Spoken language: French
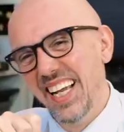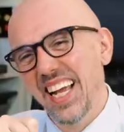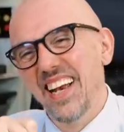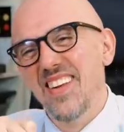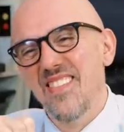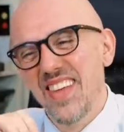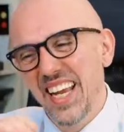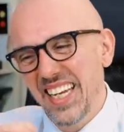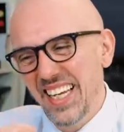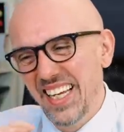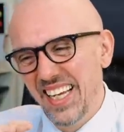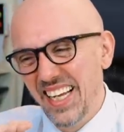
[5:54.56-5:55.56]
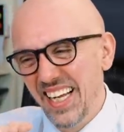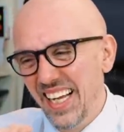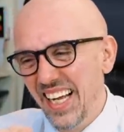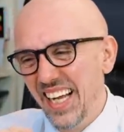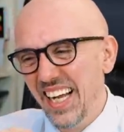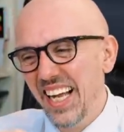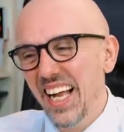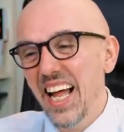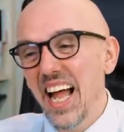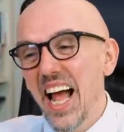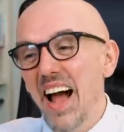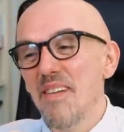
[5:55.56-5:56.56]
Et le mec
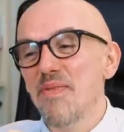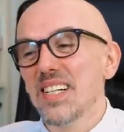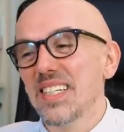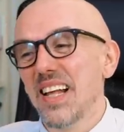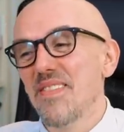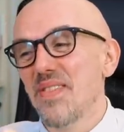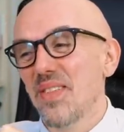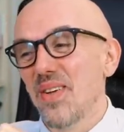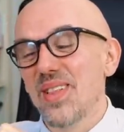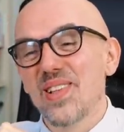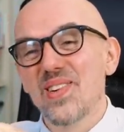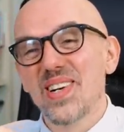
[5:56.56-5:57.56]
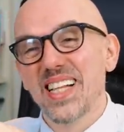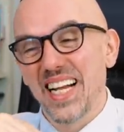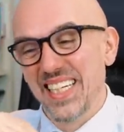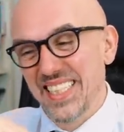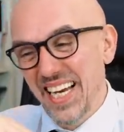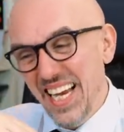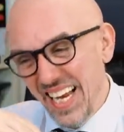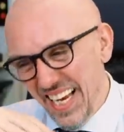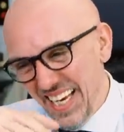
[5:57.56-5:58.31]
a fait ça pendant tout le trajet.